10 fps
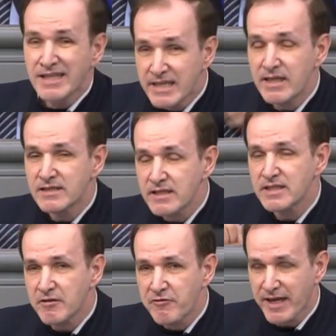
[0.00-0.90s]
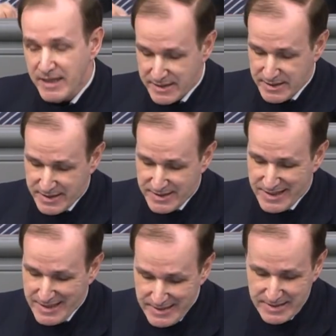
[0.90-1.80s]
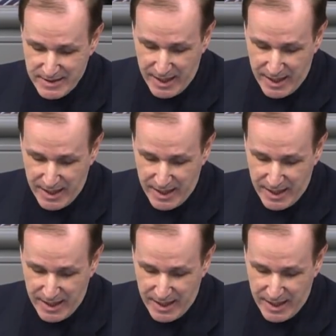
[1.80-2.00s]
Jeder dritte Gefängnisinsasse ist